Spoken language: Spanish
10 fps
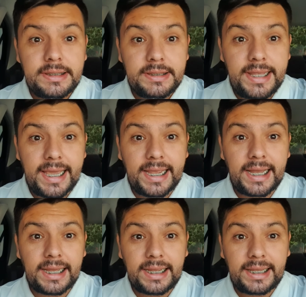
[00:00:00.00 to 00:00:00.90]

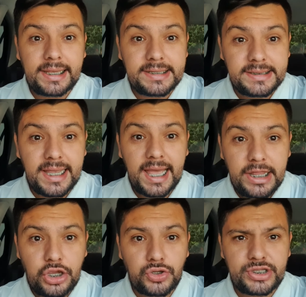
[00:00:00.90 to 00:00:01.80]
Deja que sea
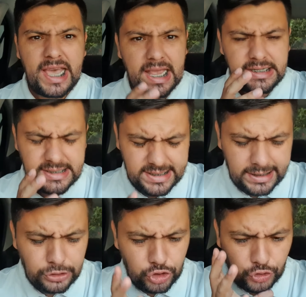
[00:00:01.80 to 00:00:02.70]
Dios el
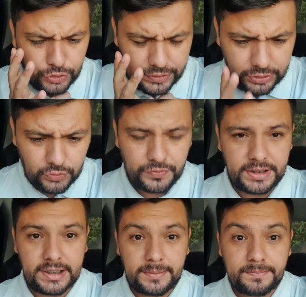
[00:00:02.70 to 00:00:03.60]
centro de tu
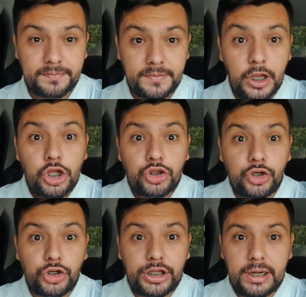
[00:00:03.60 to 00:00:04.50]
vida.
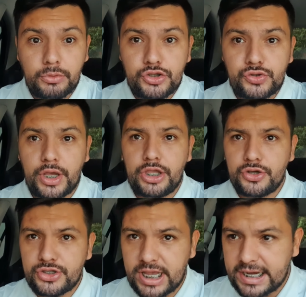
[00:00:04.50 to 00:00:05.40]
Todos tenemos
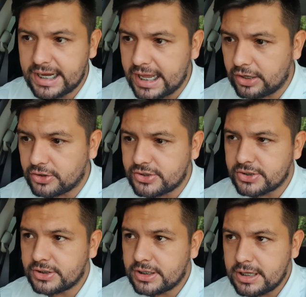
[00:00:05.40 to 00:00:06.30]
sueños, anhelos,
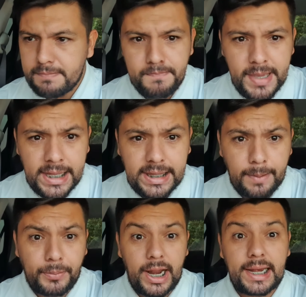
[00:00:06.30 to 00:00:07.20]

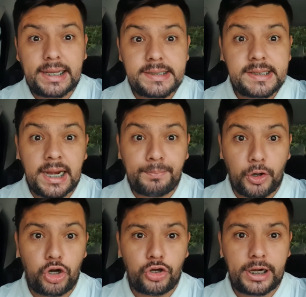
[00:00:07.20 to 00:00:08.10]
metas por alcanzar,
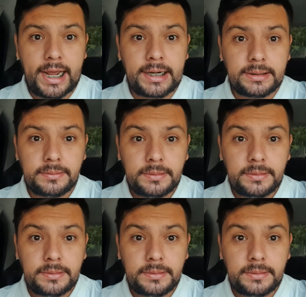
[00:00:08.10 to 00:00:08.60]
por lograr.